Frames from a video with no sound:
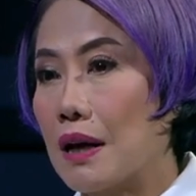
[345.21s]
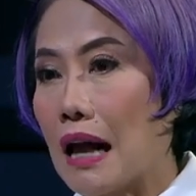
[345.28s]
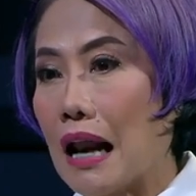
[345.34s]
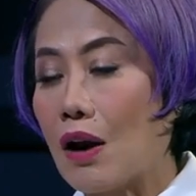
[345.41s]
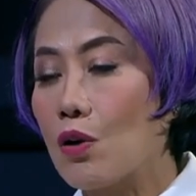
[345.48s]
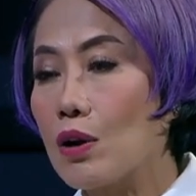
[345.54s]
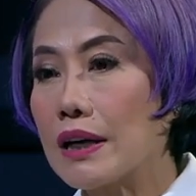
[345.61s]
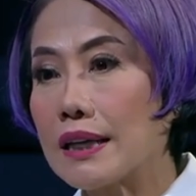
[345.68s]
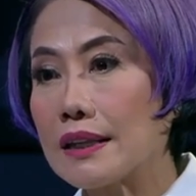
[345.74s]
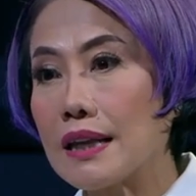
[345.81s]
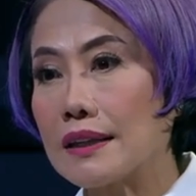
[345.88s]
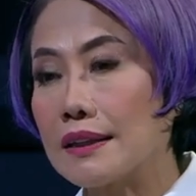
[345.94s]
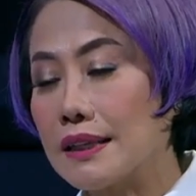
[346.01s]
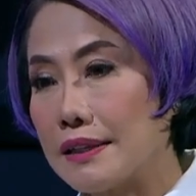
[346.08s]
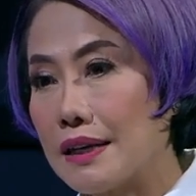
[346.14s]
kalau
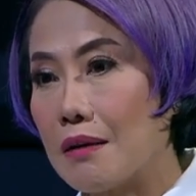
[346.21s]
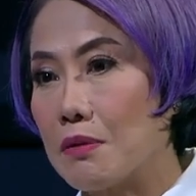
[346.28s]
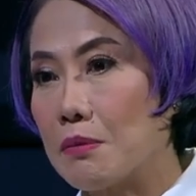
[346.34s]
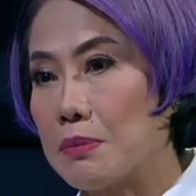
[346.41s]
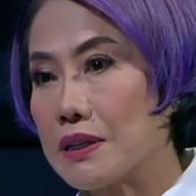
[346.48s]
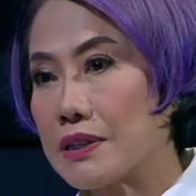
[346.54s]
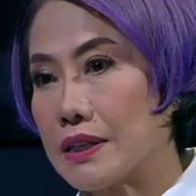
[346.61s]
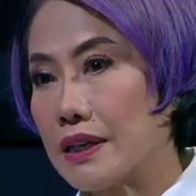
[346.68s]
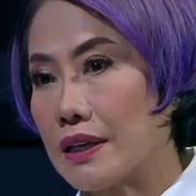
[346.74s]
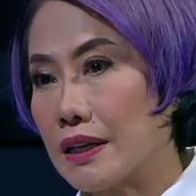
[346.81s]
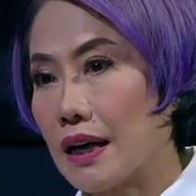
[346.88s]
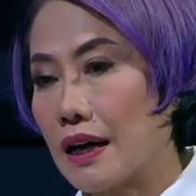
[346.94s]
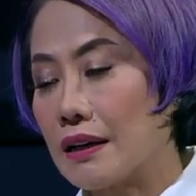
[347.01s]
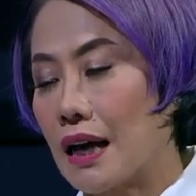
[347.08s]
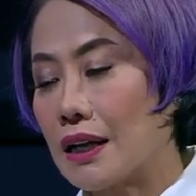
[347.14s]
kita tidak
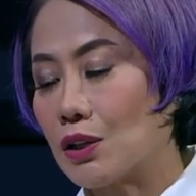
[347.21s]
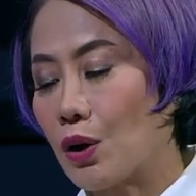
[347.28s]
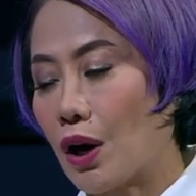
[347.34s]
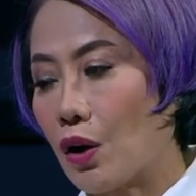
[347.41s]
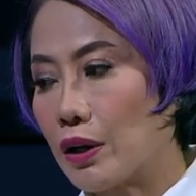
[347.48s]
membersihkan atau